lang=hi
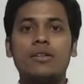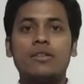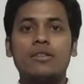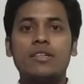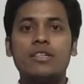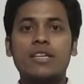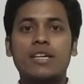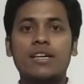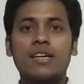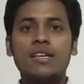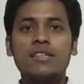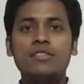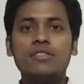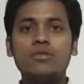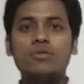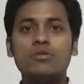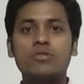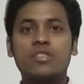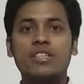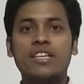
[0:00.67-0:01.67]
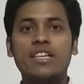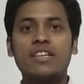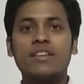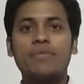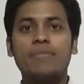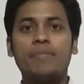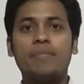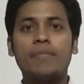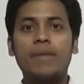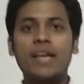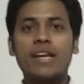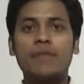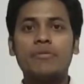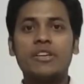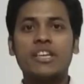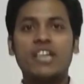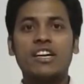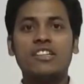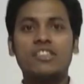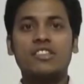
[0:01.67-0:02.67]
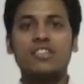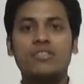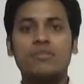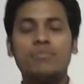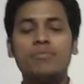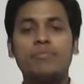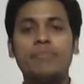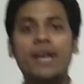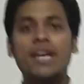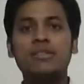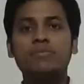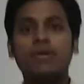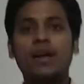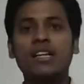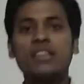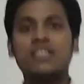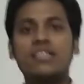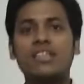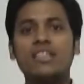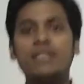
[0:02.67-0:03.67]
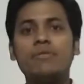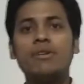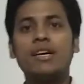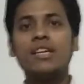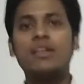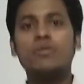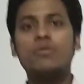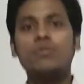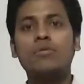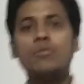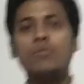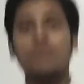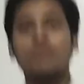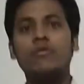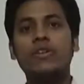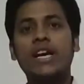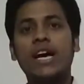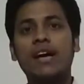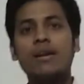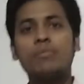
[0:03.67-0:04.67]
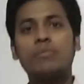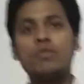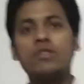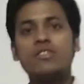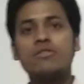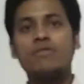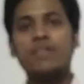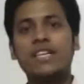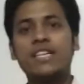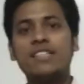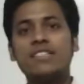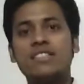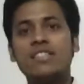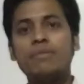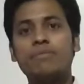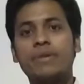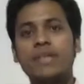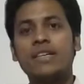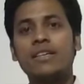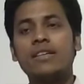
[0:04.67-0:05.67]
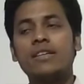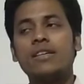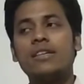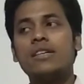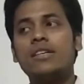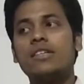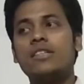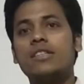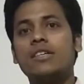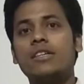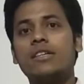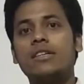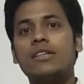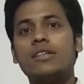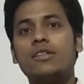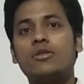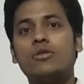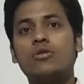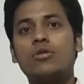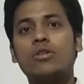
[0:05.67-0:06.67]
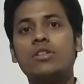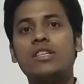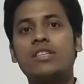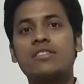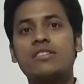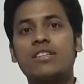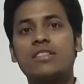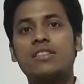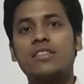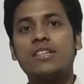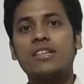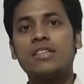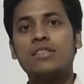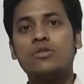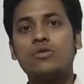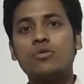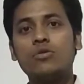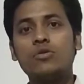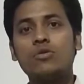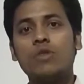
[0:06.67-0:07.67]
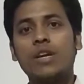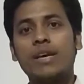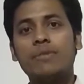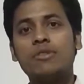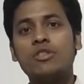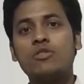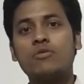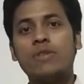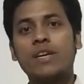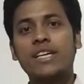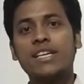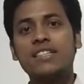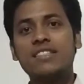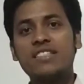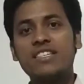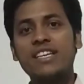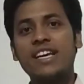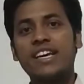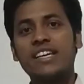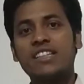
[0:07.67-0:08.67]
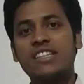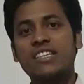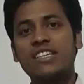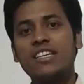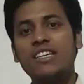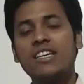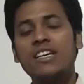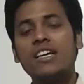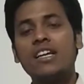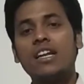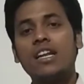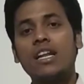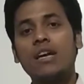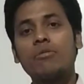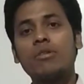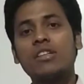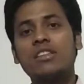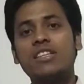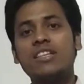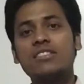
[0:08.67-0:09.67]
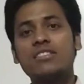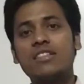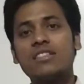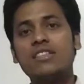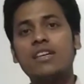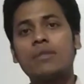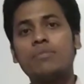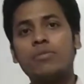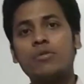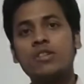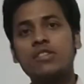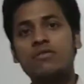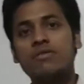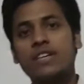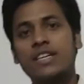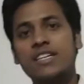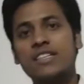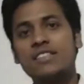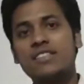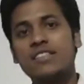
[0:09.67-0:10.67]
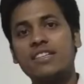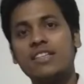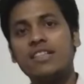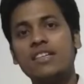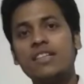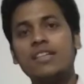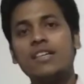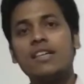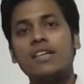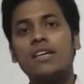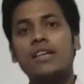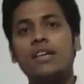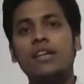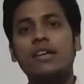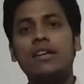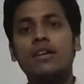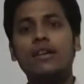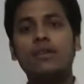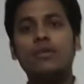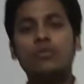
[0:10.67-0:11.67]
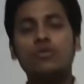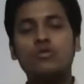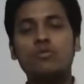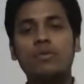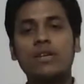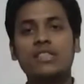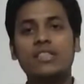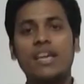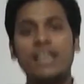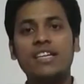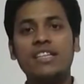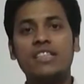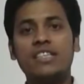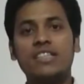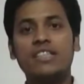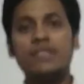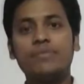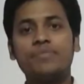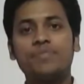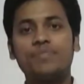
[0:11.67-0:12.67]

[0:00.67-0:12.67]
द न्यूज से मैं रविकांत मैं आज बात करने वाला हूं बिहार पुलिस वैकेंसी पे 2017 जून जुलाई में जो वैकेंसी आई थी लगभग दस हजार पुलिस वैकेंसी उस वक्त आई थी